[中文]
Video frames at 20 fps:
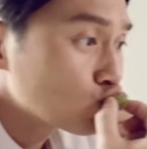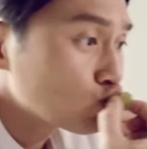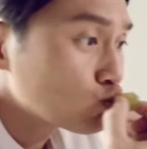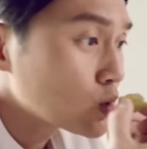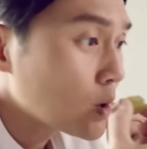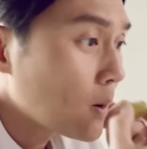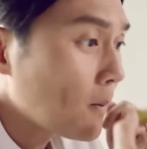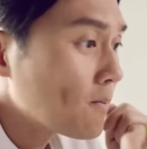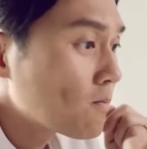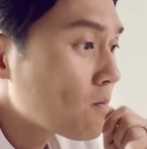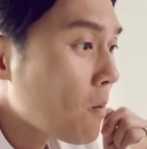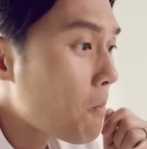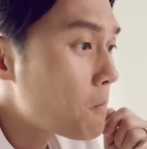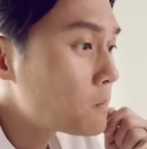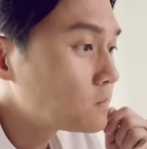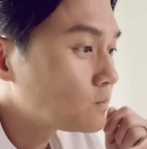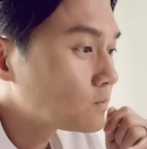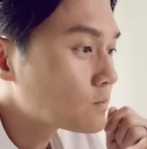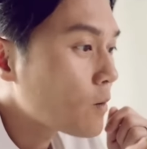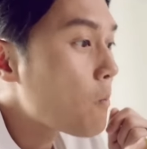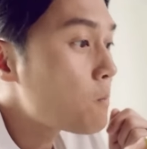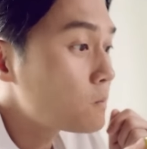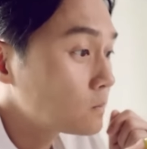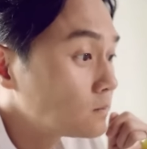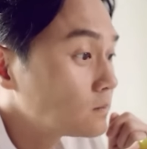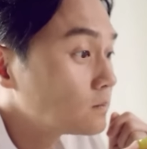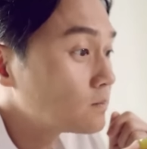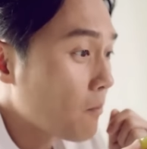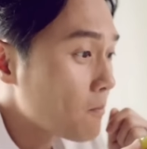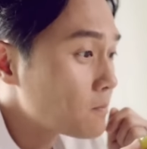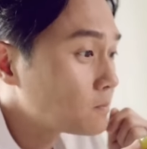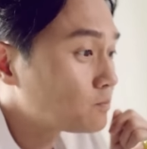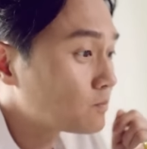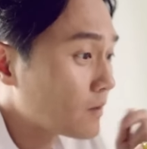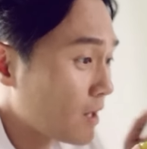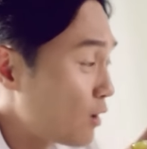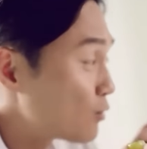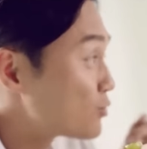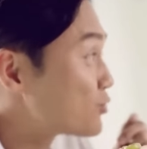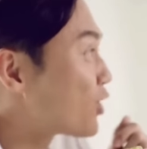香港女性美的代表。
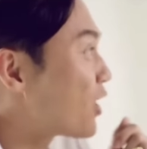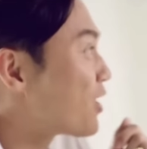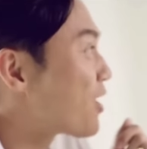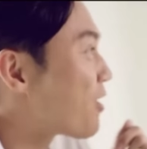然